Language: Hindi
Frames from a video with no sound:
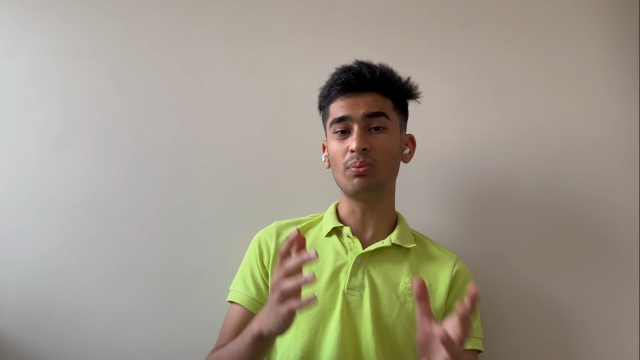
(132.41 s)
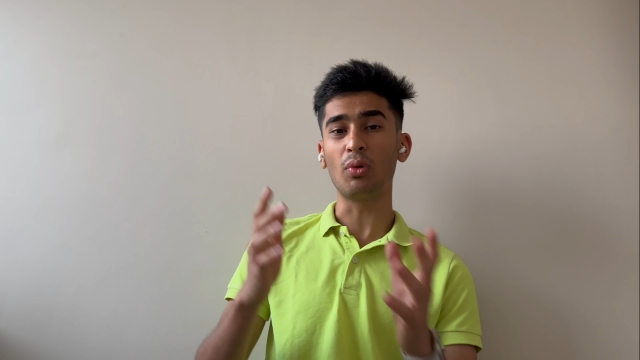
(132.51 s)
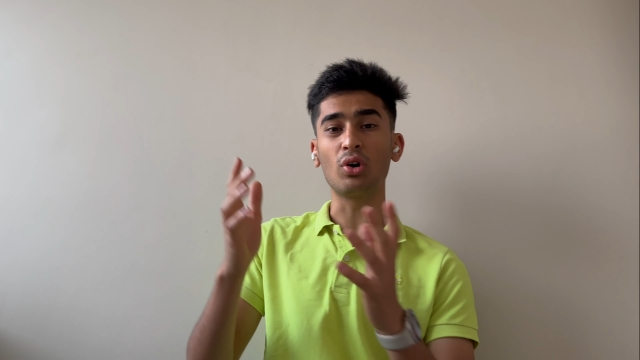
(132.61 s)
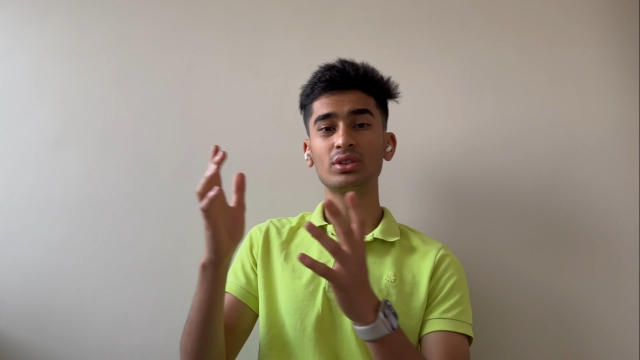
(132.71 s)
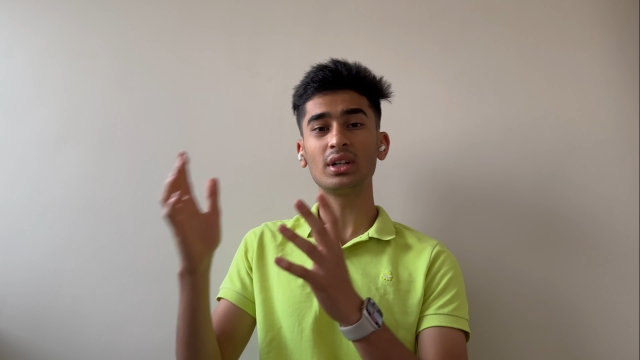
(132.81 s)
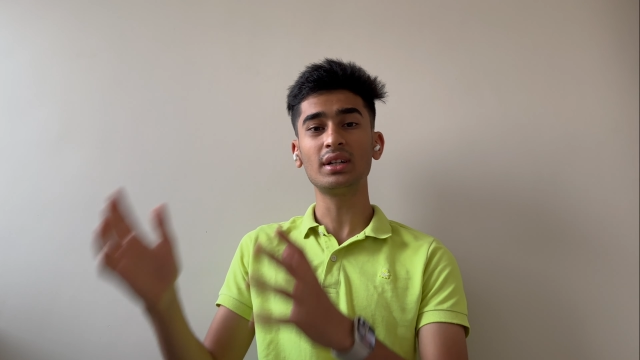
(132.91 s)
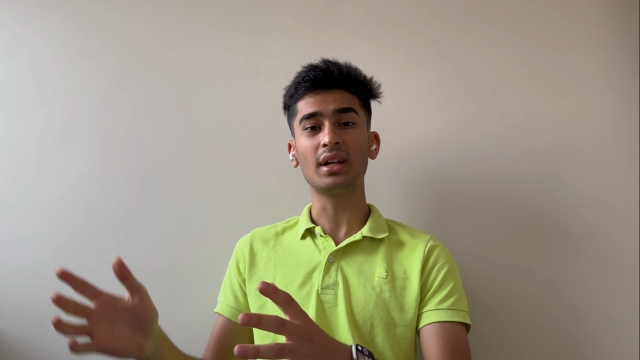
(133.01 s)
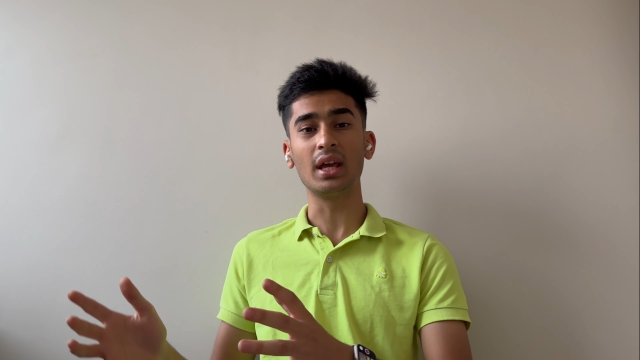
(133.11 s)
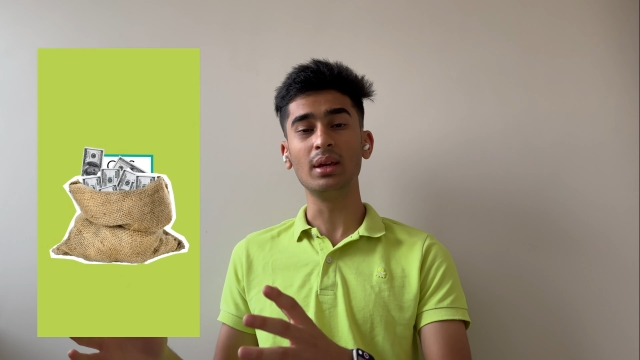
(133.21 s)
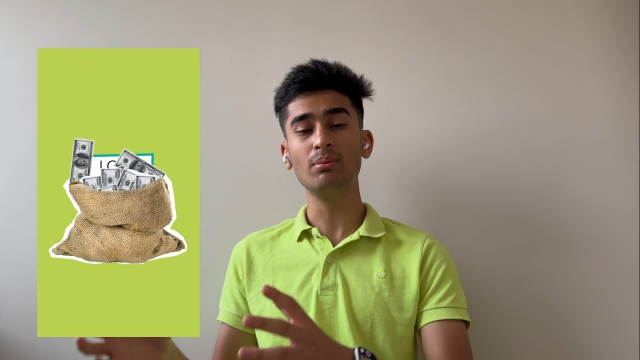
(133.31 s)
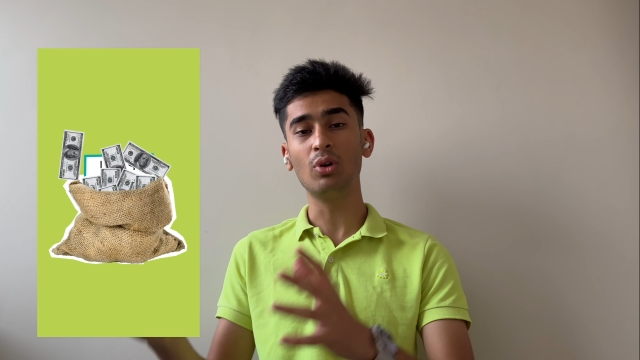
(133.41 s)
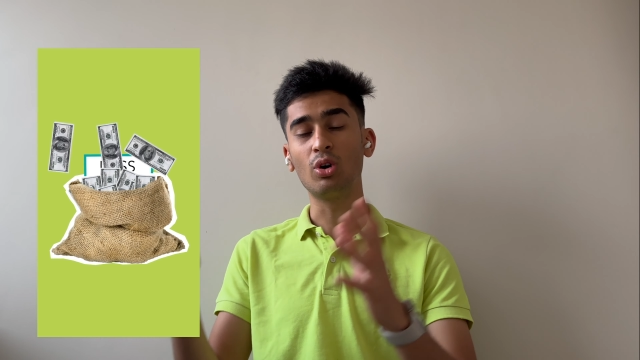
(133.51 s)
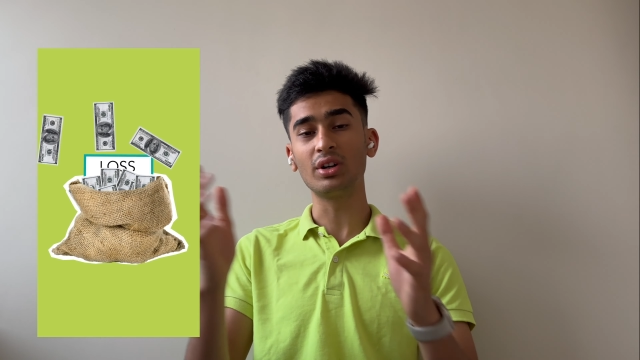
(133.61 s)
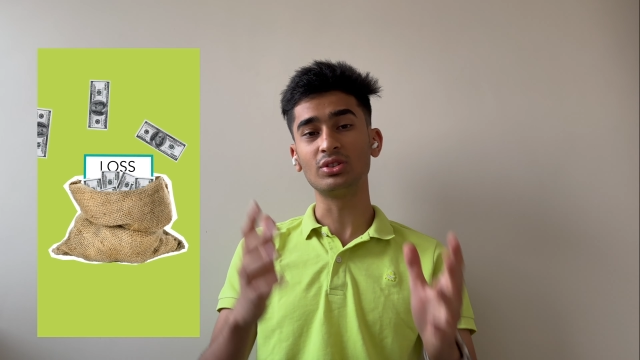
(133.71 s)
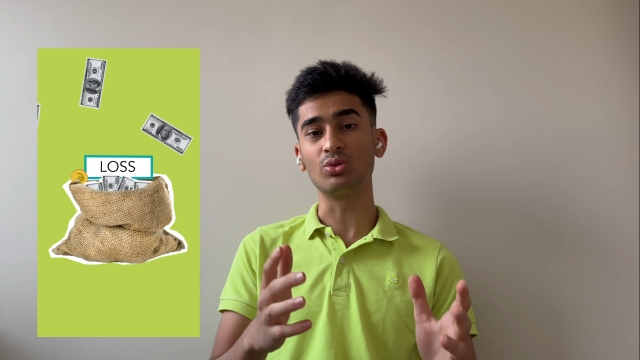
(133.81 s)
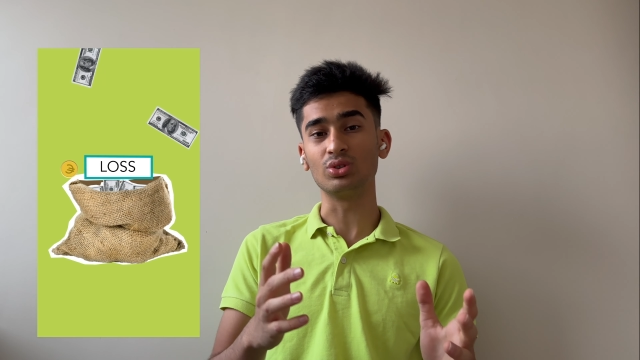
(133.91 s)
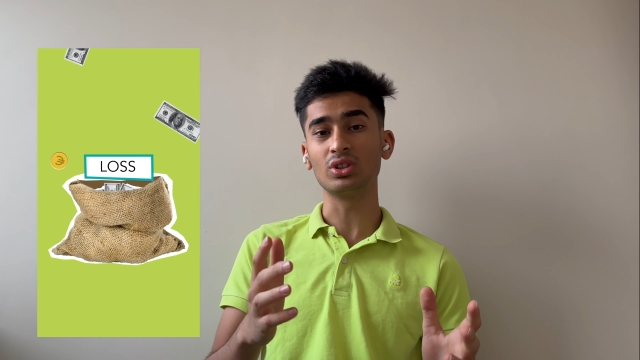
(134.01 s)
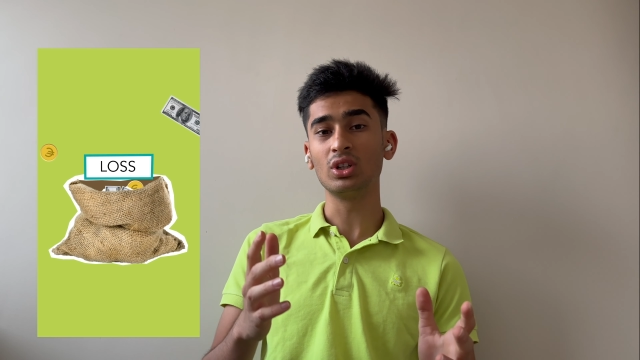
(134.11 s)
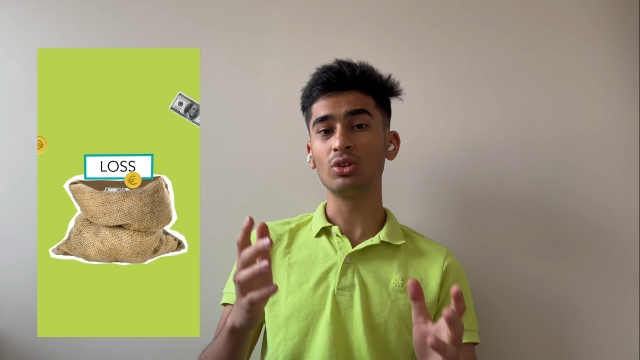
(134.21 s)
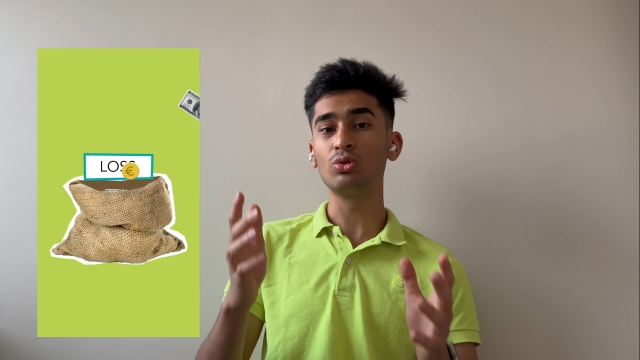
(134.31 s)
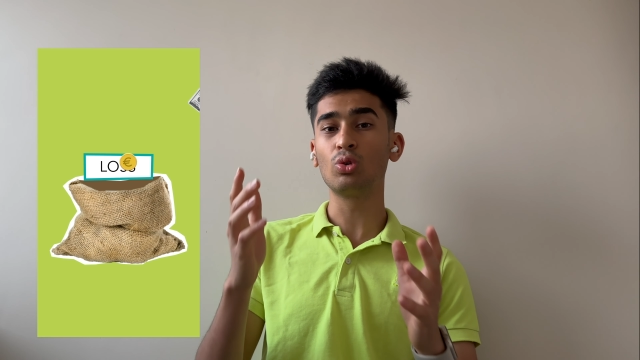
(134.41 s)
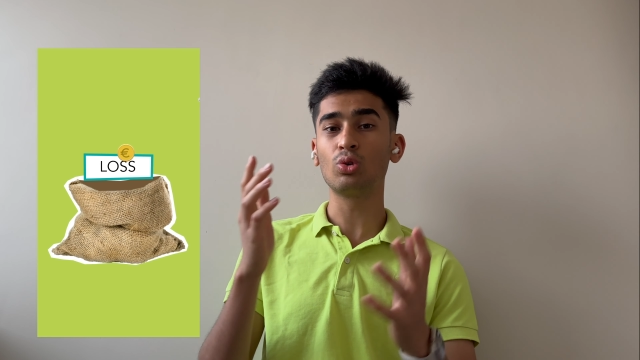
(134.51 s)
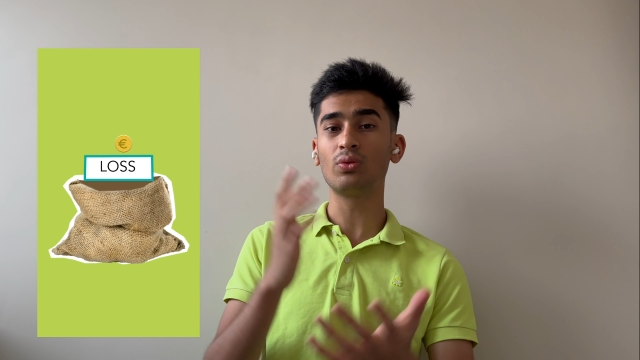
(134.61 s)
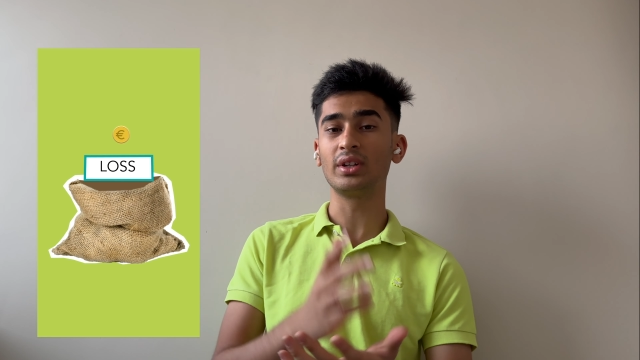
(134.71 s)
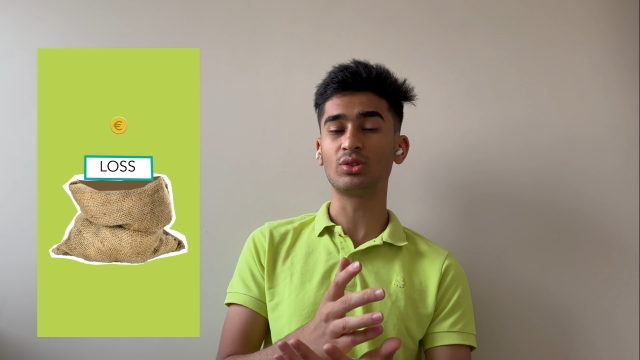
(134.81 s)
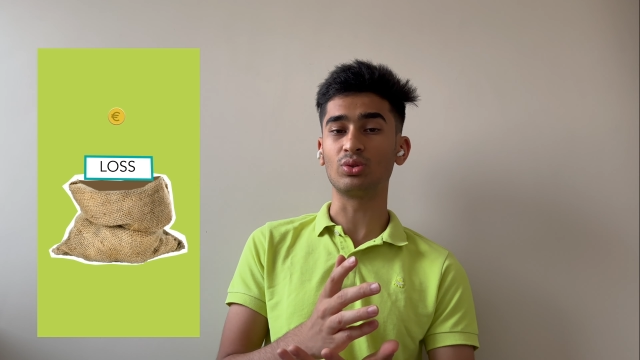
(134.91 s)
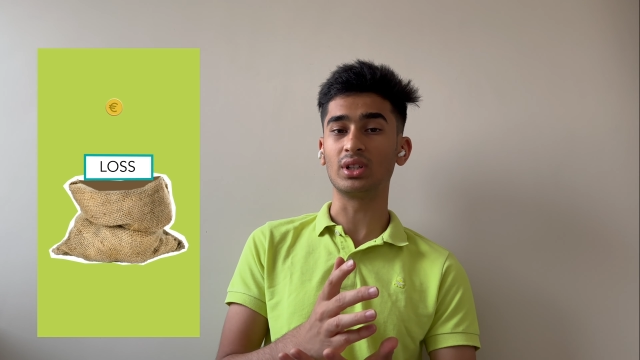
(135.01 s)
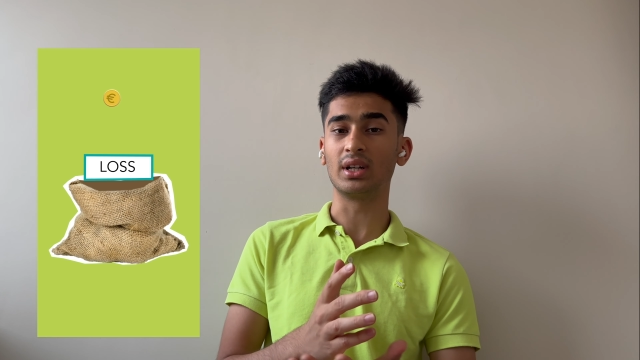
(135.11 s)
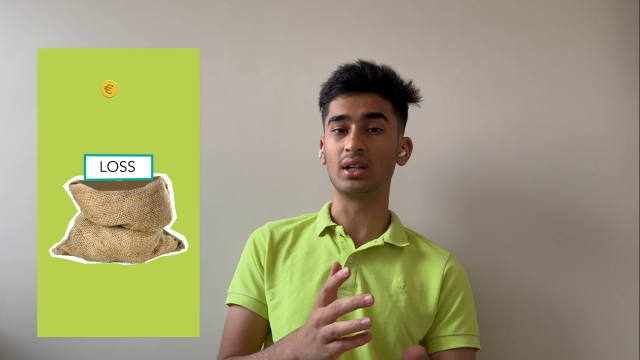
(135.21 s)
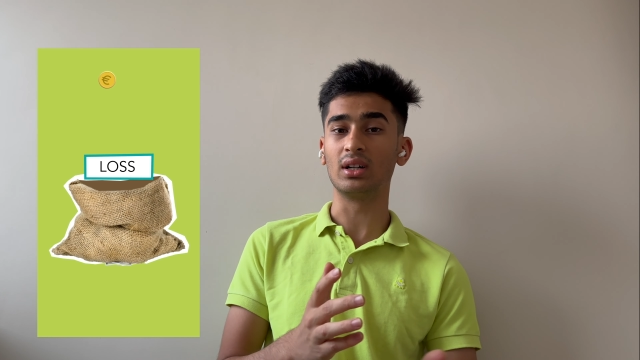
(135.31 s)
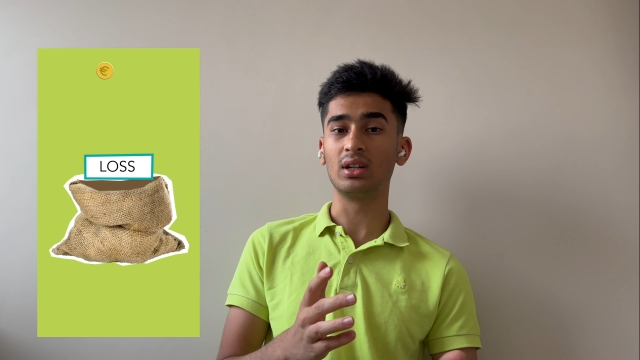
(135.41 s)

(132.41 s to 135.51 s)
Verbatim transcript: बहुत सारे टाइम और रिसोर्स दोनों वेस्ट हो जाएगा